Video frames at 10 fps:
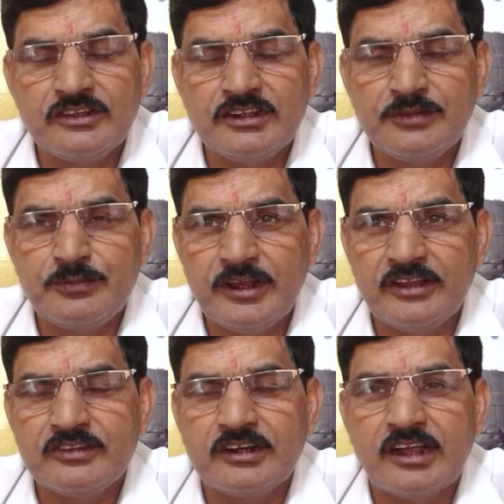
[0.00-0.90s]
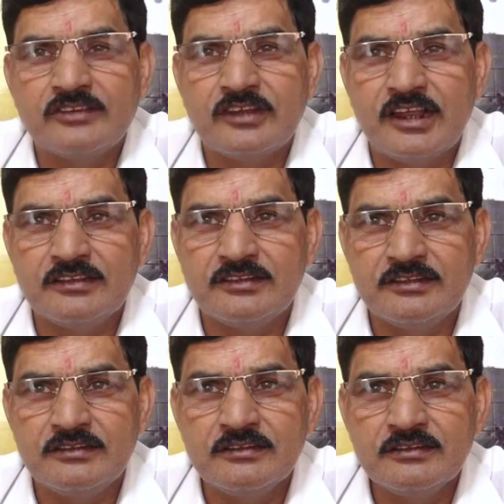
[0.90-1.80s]
दिन की पहले सरकार चलाई थी
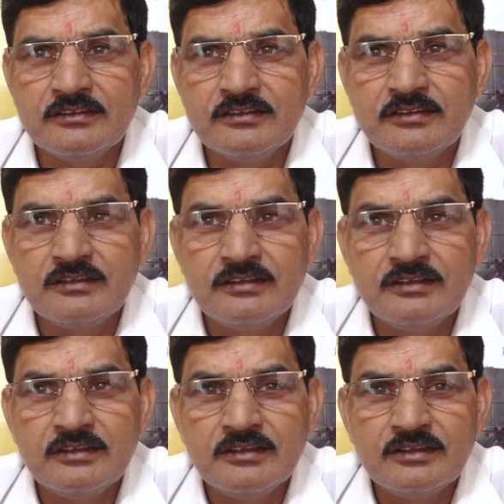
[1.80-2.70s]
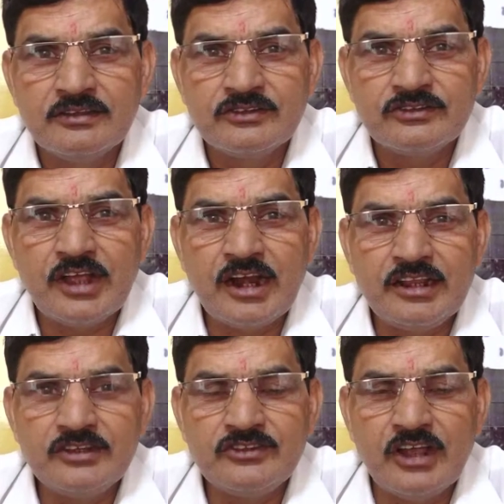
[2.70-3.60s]

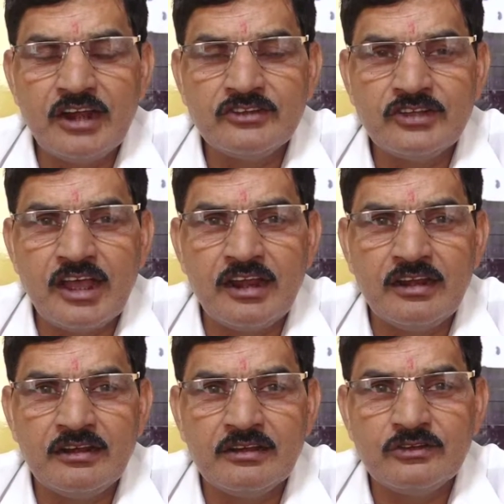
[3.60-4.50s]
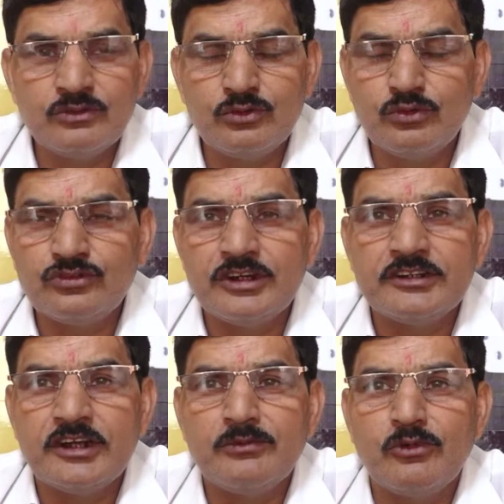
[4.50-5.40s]
साढ़े चार साल दूसरे
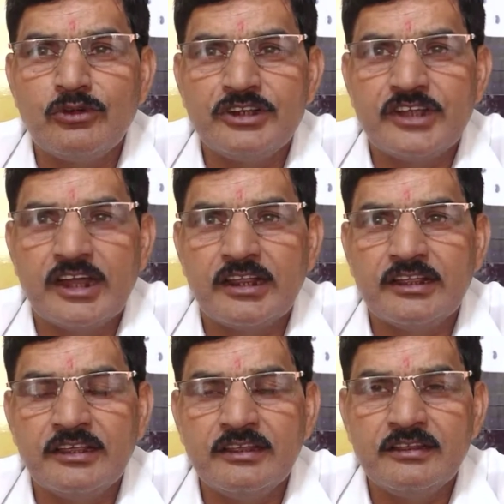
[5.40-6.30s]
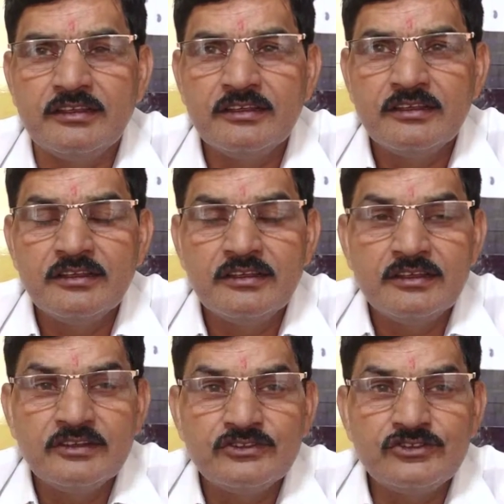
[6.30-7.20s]
टर्म में होने जा रहे
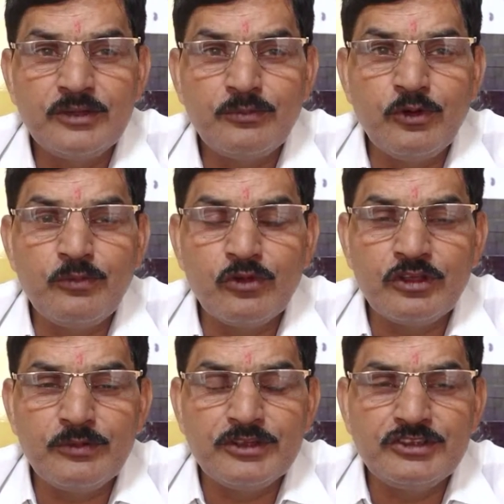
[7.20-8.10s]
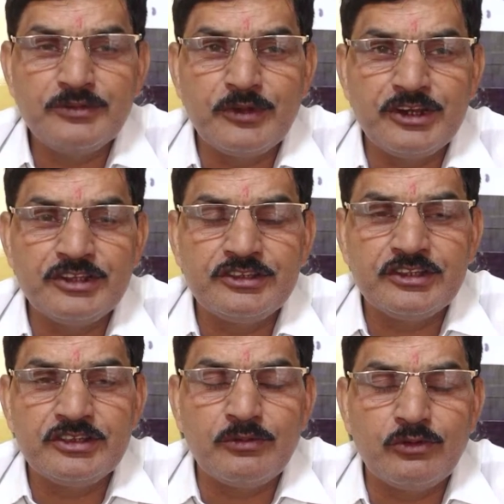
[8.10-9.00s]
हैं जब वो मुख्यमंत्री बने थे
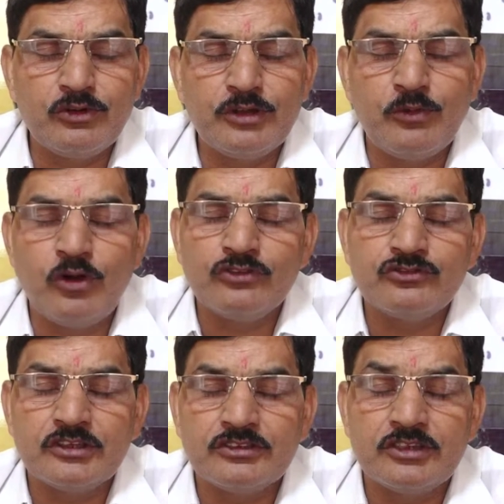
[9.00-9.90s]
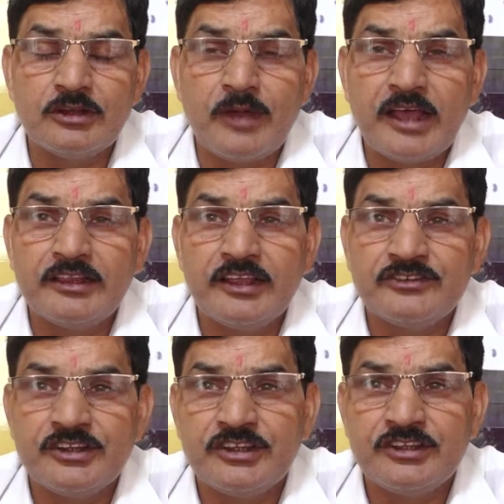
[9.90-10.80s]
तब उन्होंने बहुत सत्तर वायदे
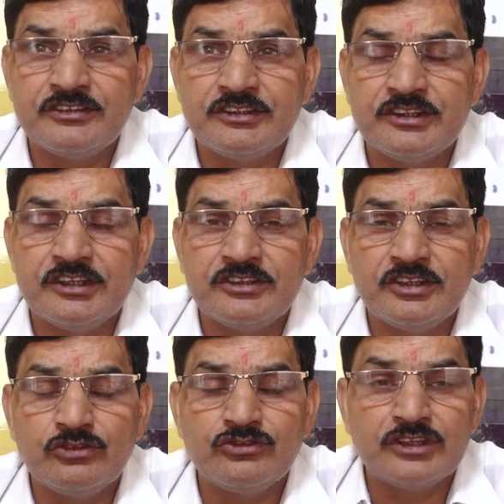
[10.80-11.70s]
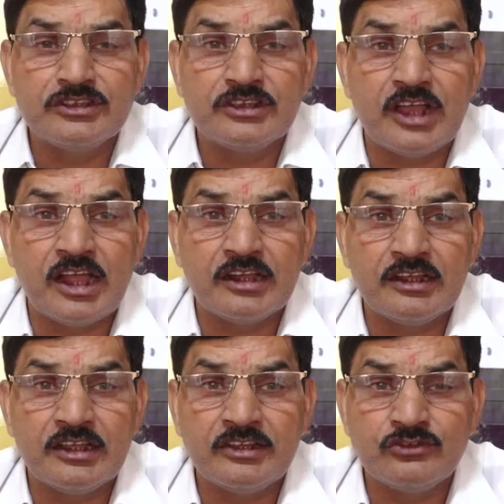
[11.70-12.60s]
ऐसे किए थे तो जनता
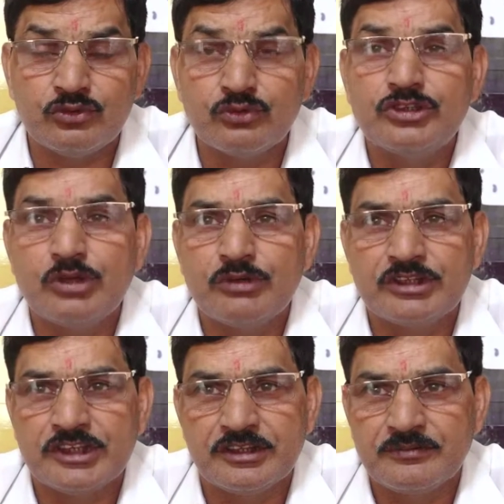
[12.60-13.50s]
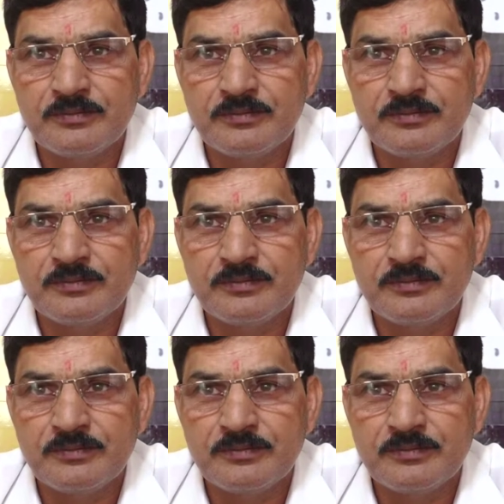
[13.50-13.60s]
के छूते हुए थे